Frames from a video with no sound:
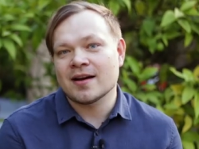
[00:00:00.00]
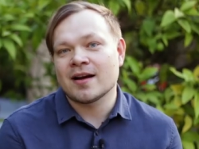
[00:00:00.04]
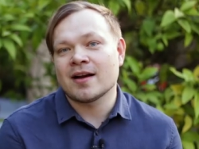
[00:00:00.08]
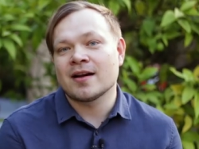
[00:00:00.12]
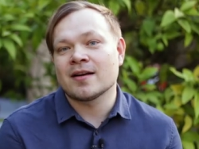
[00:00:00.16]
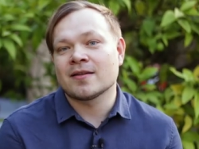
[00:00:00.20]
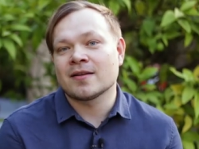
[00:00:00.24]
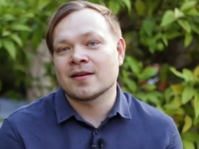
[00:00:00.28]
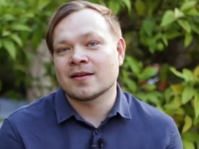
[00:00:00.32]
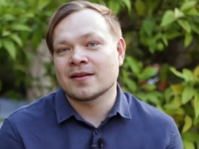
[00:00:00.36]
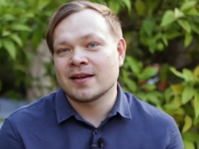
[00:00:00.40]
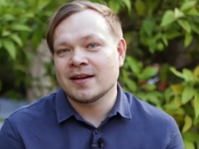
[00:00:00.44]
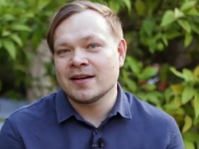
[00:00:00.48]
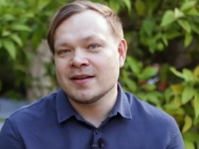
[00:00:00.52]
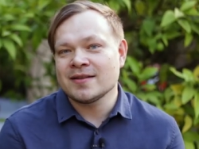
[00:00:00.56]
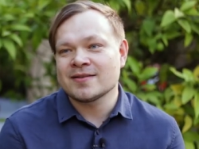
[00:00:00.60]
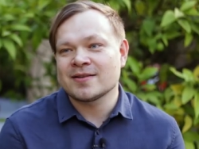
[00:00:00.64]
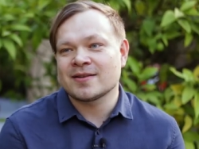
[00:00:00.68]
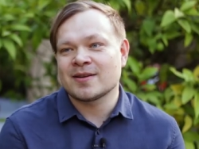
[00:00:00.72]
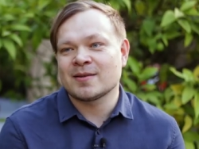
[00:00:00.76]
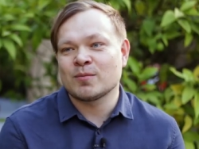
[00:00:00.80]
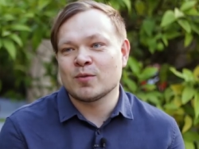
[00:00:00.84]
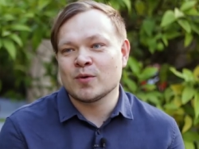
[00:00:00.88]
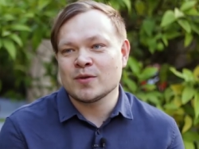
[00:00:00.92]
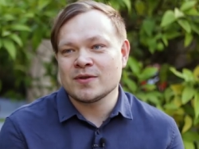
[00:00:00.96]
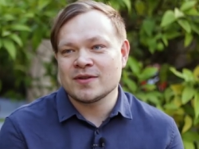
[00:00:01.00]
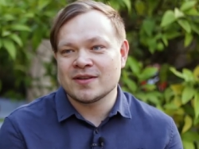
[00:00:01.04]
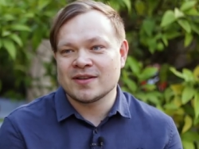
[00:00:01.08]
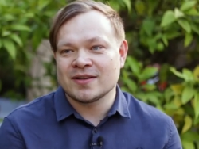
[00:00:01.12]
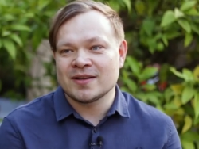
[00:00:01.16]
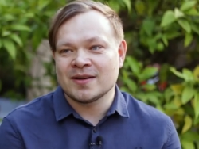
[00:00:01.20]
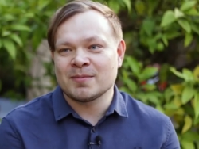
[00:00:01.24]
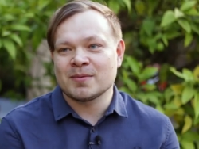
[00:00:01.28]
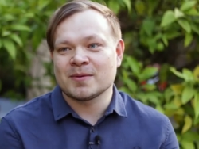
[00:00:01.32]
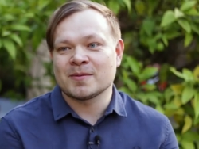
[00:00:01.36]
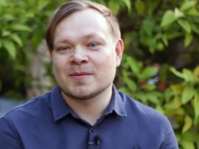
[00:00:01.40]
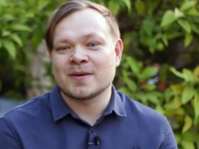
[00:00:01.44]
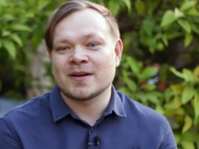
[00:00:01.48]
А на третьей работе
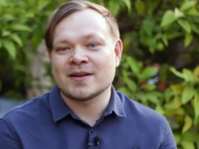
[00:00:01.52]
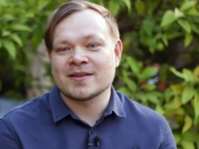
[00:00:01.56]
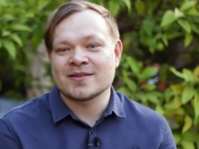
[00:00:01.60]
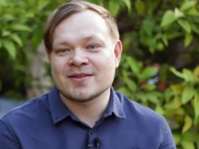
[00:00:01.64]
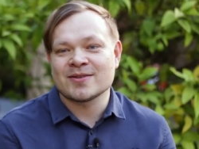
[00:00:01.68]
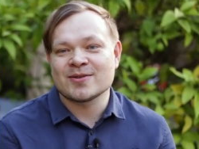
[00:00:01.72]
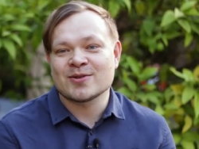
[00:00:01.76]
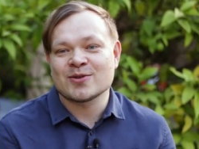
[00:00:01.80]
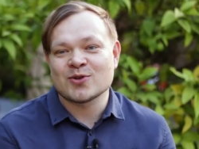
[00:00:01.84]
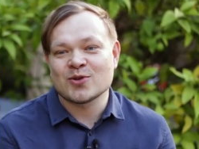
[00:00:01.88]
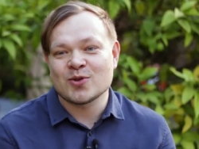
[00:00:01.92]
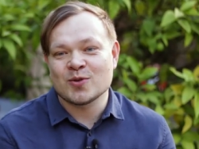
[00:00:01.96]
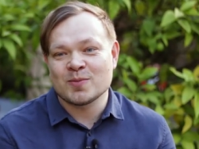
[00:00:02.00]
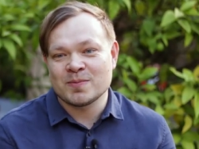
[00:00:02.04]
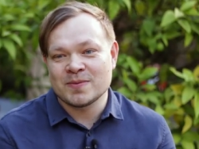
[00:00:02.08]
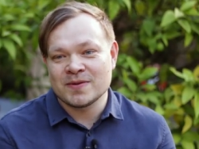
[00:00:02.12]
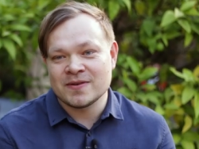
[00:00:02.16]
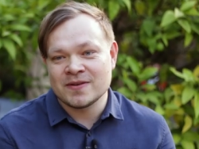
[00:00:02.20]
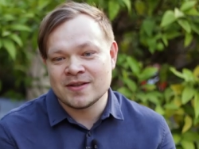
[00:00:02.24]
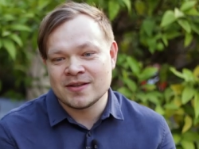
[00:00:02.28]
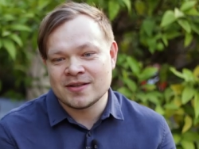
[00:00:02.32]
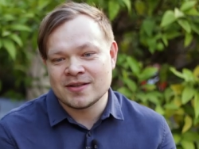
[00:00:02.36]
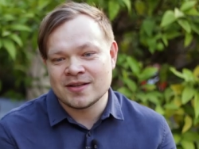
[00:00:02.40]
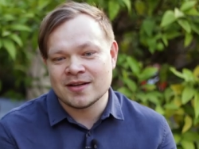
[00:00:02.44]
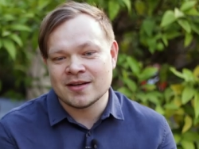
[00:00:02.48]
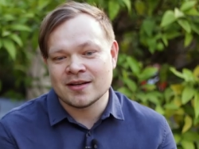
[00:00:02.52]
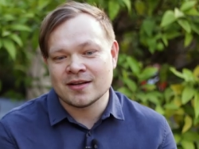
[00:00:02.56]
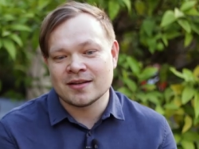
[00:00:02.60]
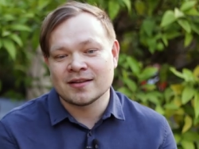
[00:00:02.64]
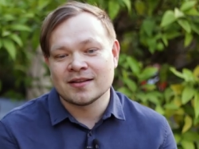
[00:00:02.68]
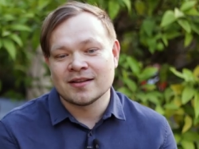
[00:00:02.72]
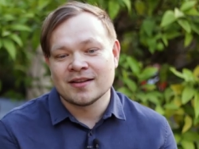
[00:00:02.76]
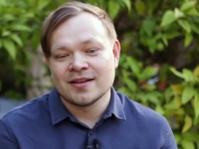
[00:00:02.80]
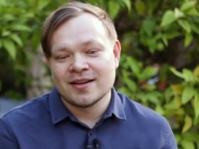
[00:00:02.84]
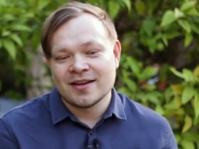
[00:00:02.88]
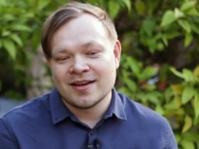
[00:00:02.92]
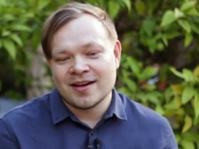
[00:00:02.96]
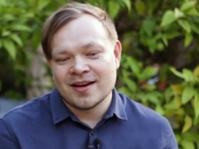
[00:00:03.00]
я попросил 150.
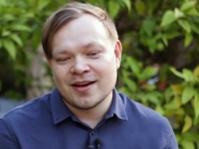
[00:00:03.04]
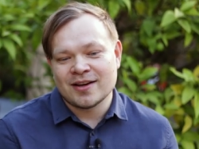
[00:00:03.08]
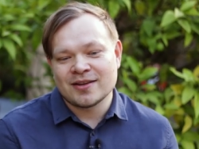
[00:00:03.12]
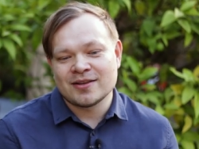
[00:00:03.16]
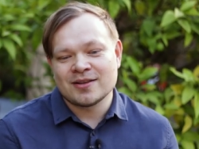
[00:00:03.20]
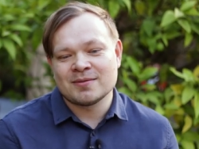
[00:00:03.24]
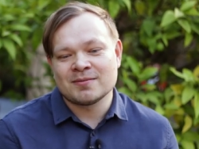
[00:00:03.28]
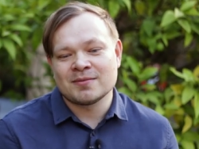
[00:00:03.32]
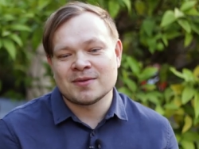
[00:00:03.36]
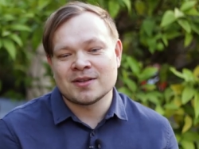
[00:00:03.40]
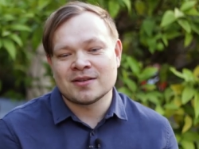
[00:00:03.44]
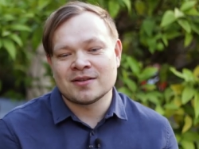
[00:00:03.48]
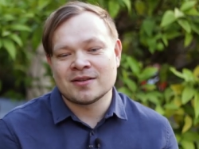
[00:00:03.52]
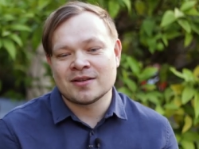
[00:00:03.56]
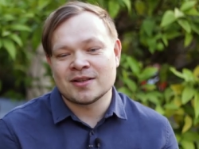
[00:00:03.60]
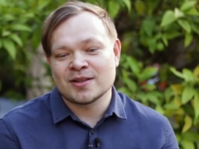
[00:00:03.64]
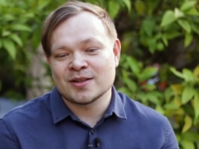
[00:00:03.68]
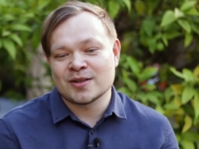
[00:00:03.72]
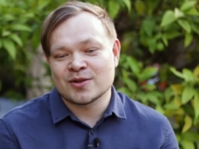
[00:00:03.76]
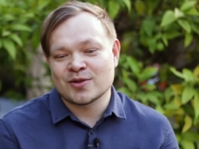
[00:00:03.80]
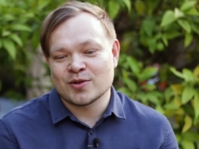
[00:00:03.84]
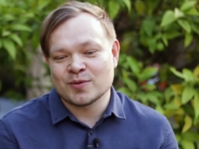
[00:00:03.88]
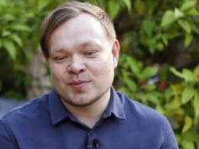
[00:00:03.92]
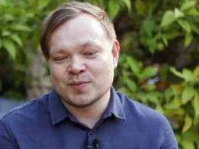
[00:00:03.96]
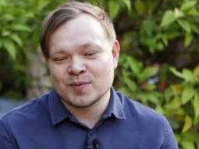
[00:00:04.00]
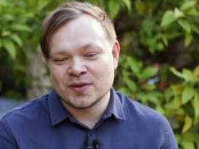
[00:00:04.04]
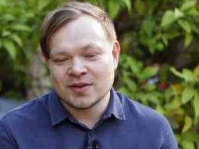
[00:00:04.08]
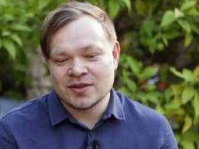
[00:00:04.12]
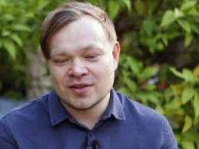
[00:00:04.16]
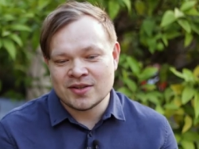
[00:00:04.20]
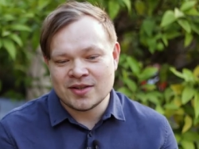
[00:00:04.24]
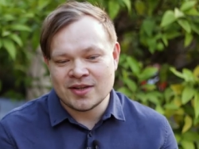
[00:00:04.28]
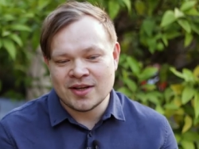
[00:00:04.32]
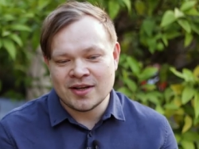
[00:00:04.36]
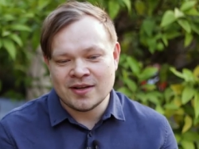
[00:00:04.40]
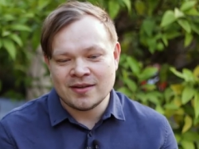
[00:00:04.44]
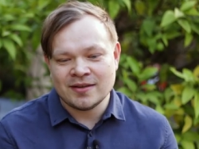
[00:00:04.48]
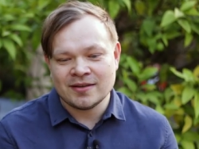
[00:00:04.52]
Они мне дали
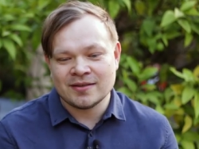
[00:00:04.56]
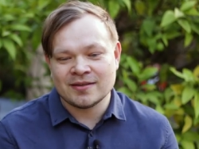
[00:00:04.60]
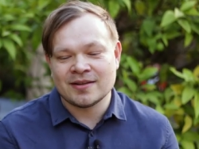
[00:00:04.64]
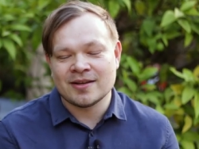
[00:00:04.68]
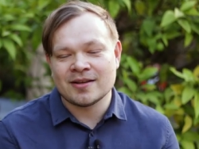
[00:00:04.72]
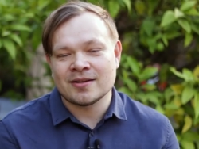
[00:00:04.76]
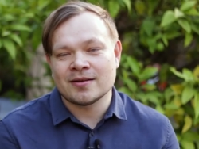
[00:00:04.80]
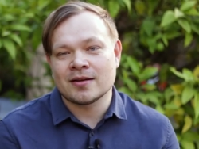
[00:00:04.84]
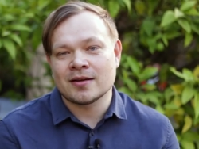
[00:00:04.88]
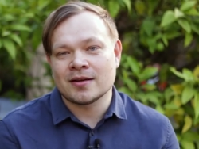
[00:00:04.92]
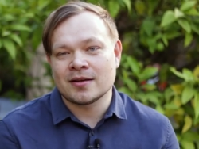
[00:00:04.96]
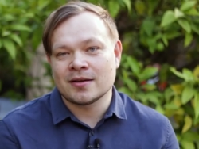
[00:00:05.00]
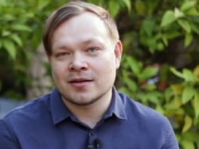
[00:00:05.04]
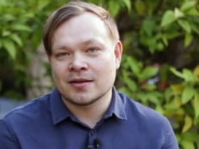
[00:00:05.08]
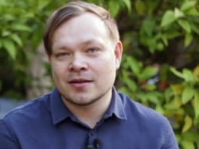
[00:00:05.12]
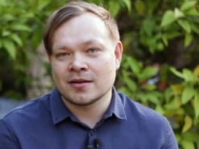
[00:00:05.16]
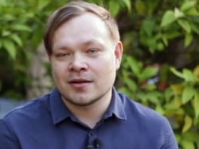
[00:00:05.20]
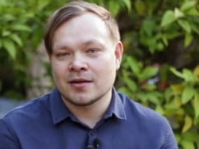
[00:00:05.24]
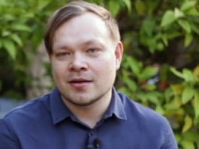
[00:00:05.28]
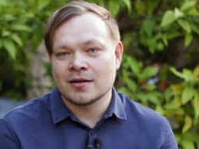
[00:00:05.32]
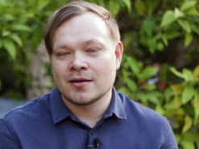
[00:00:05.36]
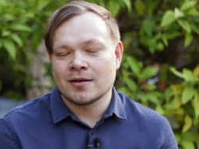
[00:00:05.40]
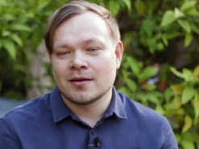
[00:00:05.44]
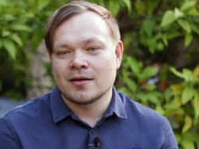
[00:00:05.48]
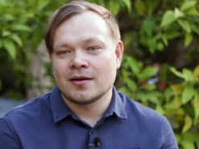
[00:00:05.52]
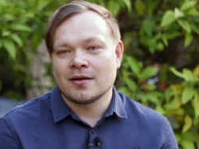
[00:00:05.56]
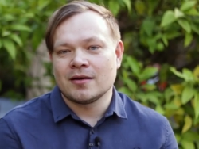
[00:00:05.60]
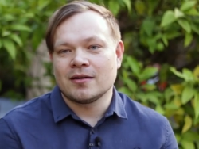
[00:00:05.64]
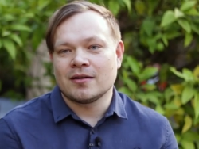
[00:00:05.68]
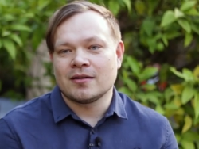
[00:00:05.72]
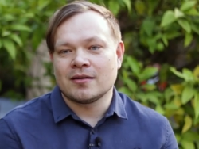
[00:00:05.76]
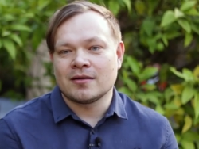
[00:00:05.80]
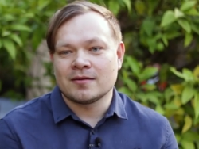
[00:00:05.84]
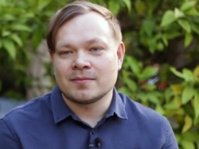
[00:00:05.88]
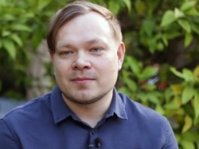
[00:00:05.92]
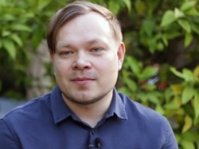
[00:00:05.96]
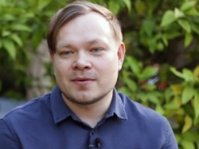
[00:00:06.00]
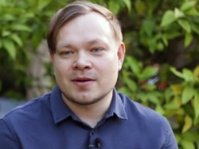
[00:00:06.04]
150, я на них
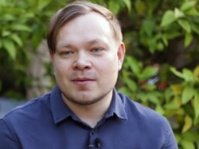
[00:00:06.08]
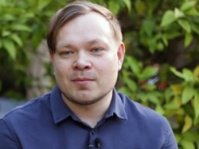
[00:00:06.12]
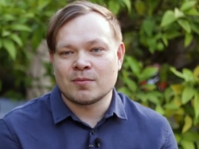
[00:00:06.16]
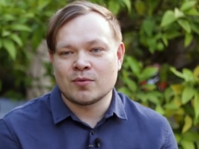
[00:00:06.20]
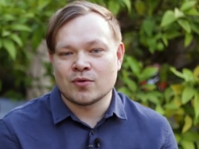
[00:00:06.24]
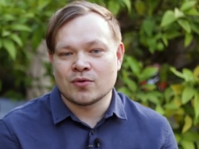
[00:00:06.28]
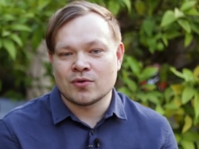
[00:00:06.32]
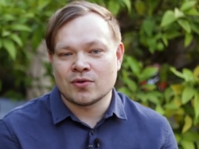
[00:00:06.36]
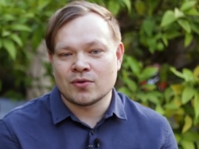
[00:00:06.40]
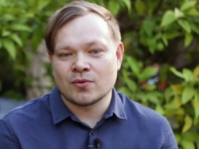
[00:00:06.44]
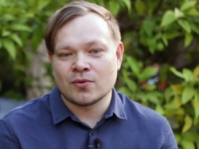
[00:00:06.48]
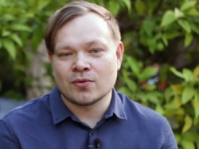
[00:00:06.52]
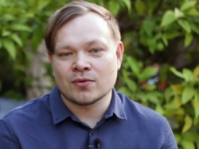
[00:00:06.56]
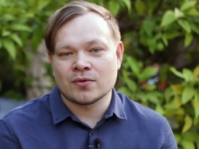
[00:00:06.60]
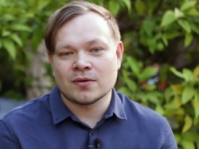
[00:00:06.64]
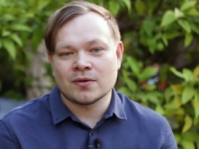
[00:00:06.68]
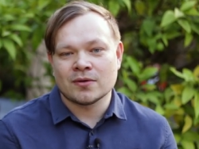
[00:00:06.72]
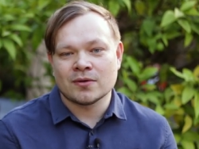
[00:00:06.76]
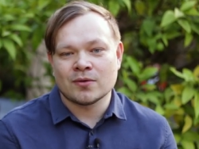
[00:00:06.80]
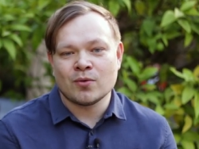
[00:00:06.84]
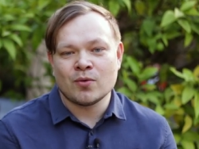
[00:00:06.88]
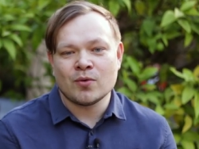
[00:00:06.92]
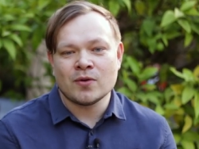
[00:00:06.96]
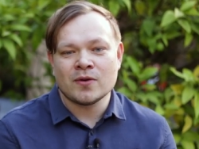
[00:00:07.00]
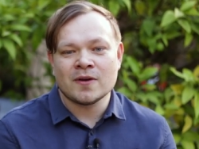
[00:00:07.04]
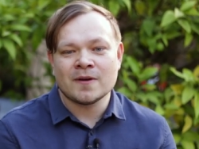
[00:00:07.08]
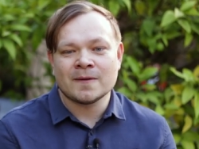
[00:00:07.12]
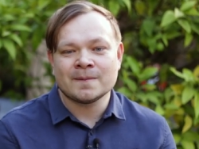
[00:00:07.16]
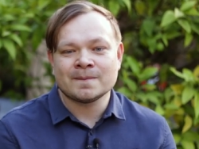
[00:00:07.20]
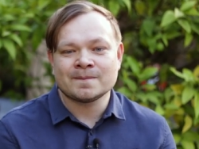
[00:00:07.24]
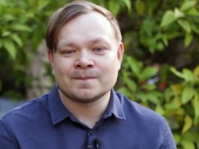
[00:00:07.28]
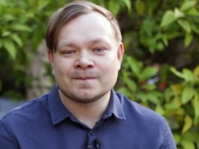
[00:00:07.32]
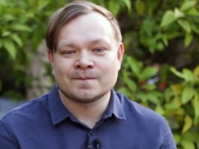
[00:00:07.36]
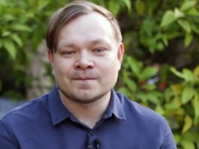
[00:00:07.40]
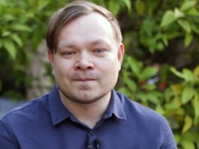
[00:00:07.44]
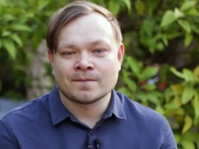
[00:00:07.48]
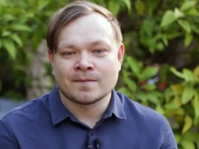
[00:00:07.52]
а, проработал около года.